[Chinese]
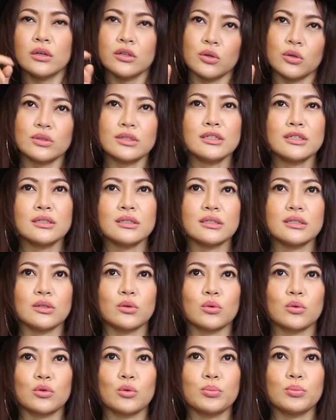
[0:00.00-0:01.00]
有些事
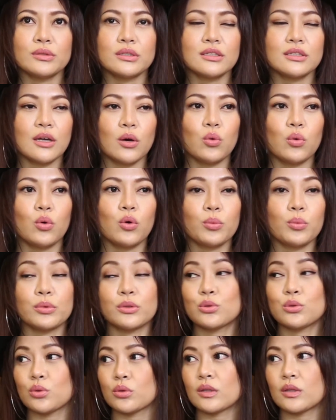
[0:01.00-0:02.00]
情我都不知道我会不
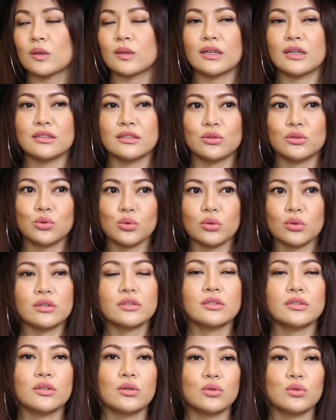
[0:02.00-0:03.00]
会做到，但是做
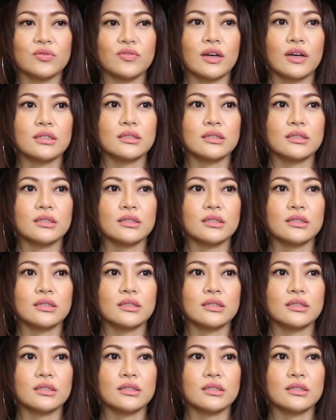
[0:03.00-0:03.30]
了之后就发